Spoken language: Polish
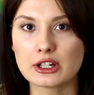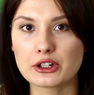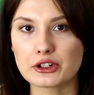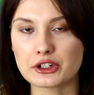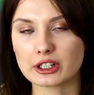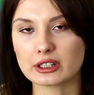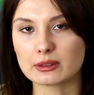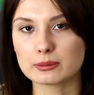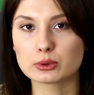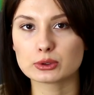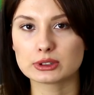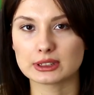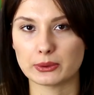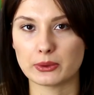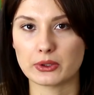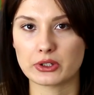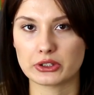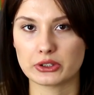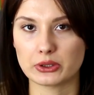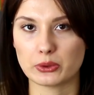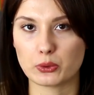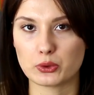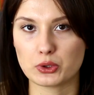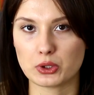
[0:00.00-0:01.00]
czego był całe
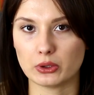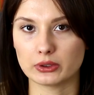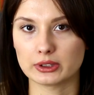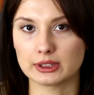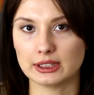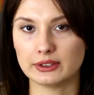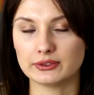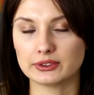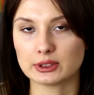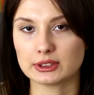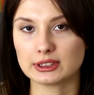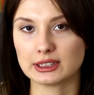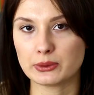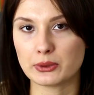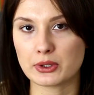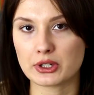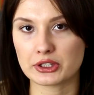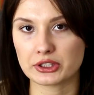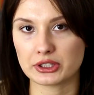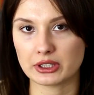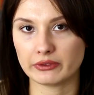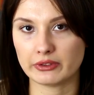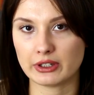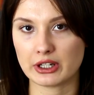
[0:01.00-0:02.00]
życie uczony i w co całe
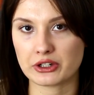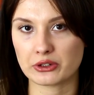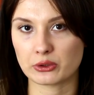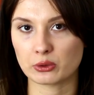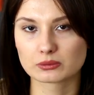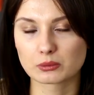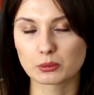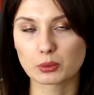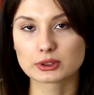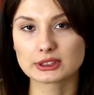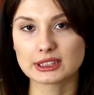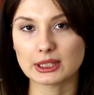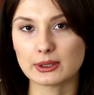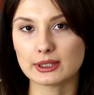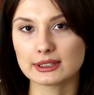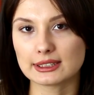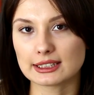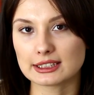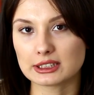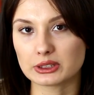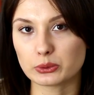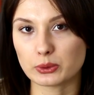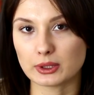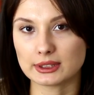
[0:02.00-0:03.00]
życie wierzył, bo cała
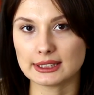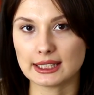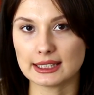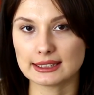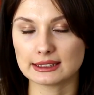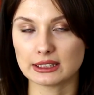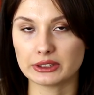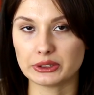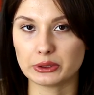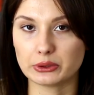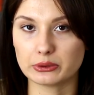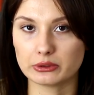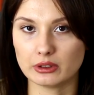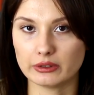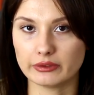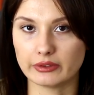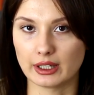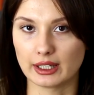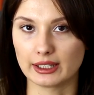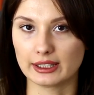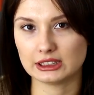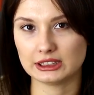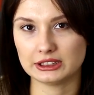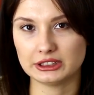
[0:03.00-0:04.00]
ta sytuacja jest dla niego
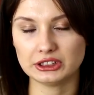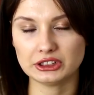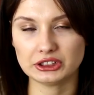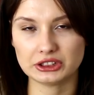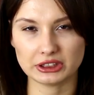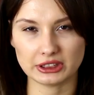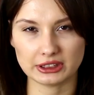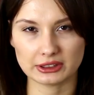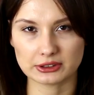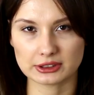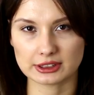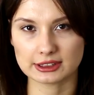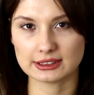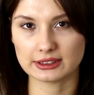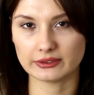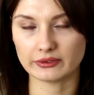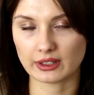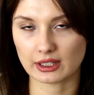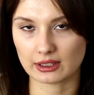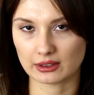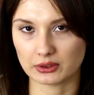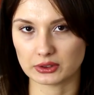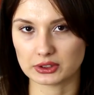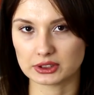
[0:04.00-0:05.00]
nowa i niszczy jego system
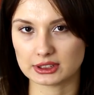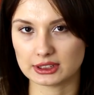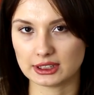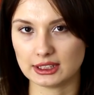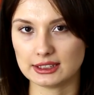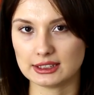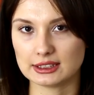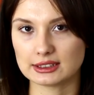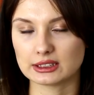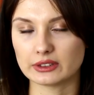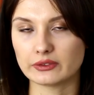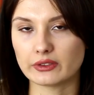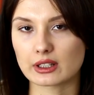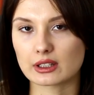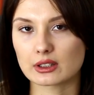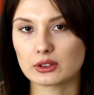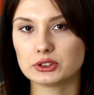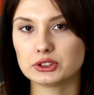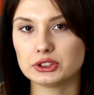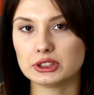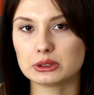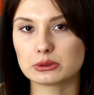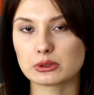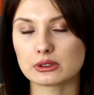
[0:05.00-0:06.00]
wartości, system
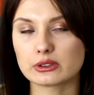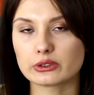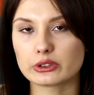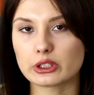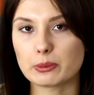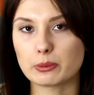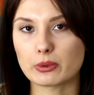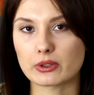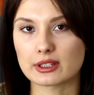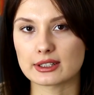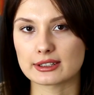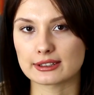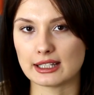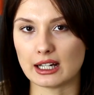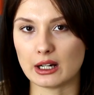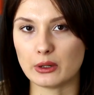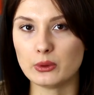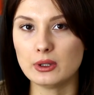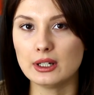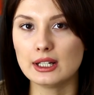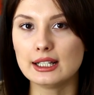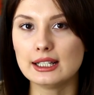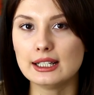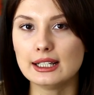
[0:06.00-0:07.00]
wartości, który do tej pory
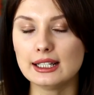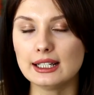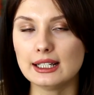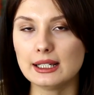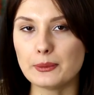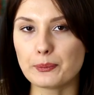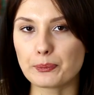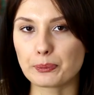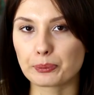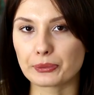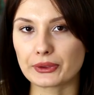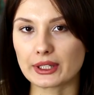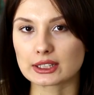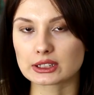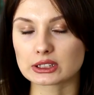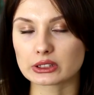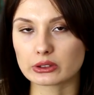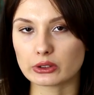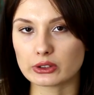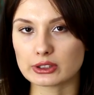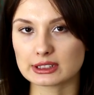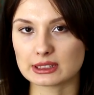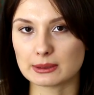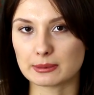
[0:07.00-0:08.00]
znał. Mm, także
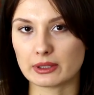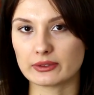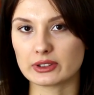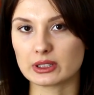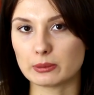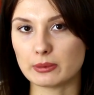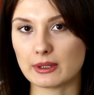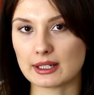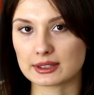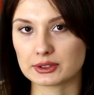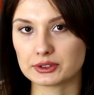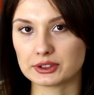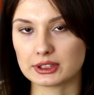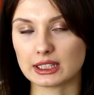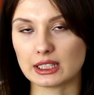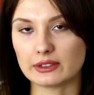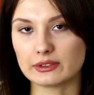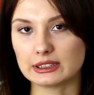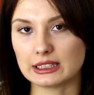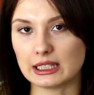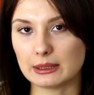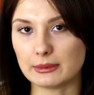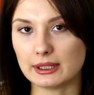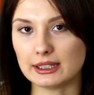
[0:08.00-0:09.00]
to jest naprawdę bardzo
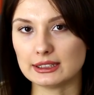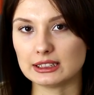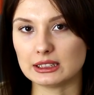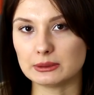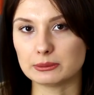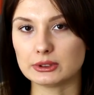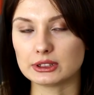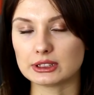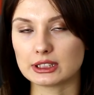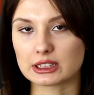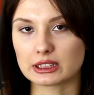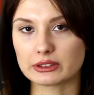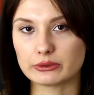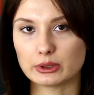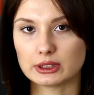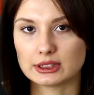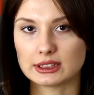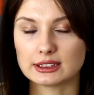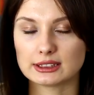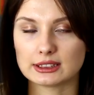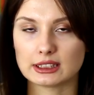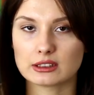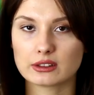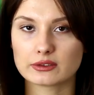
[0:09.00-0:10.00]
ciekawy temat i myślę, że
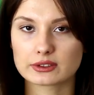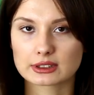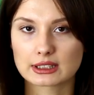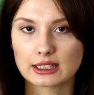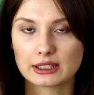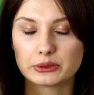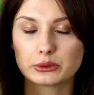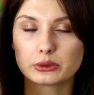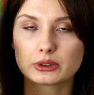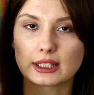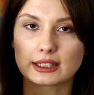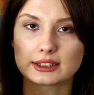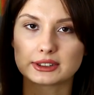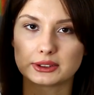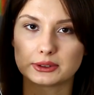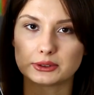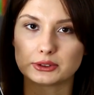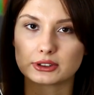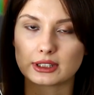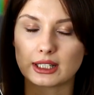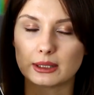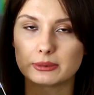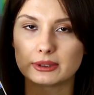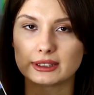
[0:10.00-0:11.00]
właśnie z tego względu ta
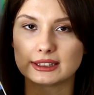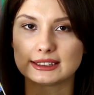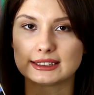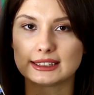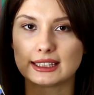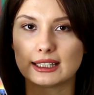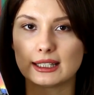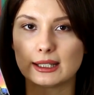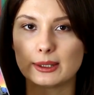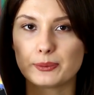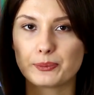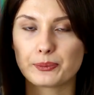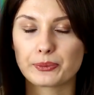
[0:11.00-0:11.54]
książka będzie